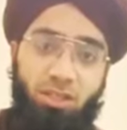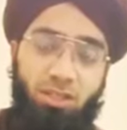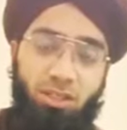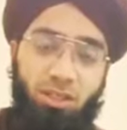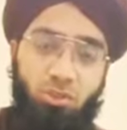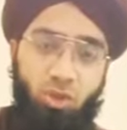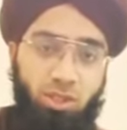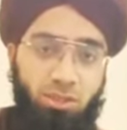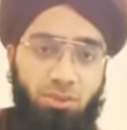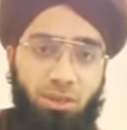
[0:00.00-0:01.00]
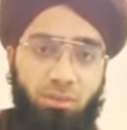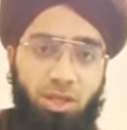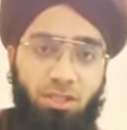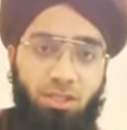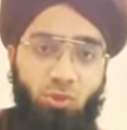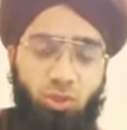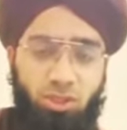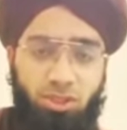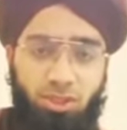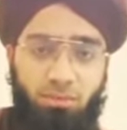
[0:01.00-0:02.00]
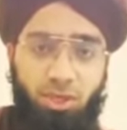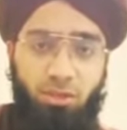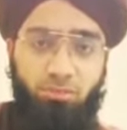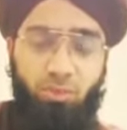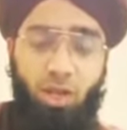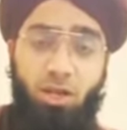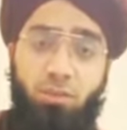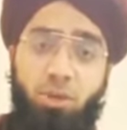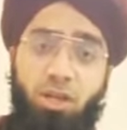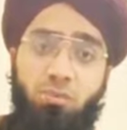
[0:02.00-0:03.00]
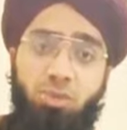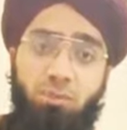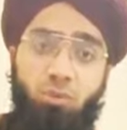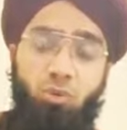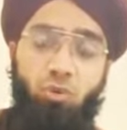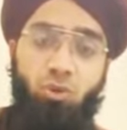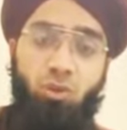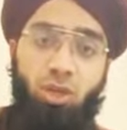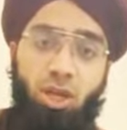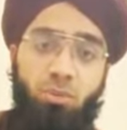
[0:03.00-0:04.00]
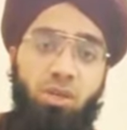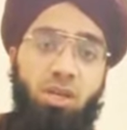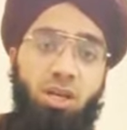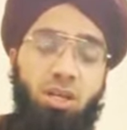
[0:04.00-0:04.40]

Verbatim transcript: करते हक जब सामने आ जाए तो उसे तस्लीम करें अल्लाह पाक हम सबको हमेशा